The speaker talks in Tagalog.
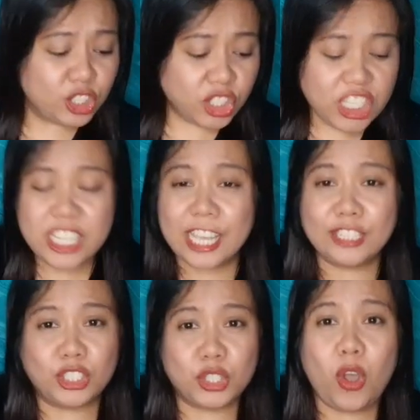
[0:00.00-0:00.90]

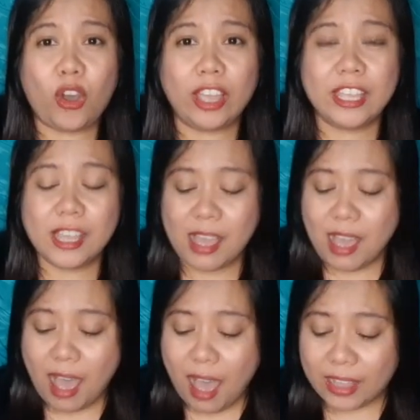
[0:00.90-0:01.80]
Chicken Joy
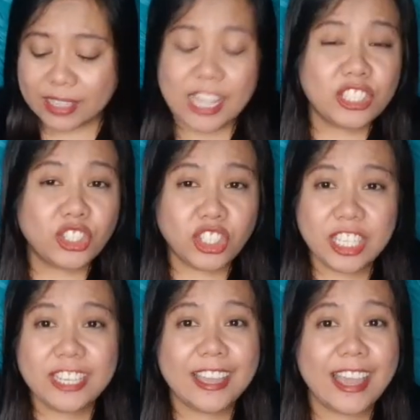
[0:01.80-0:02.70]
at
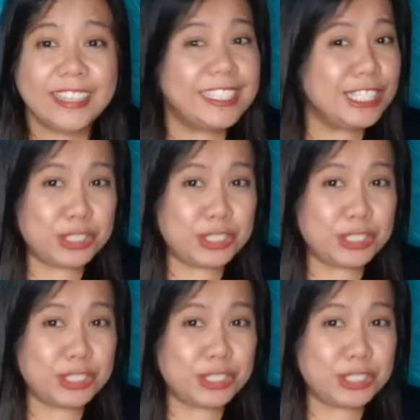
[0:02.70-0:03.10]
Chicken ni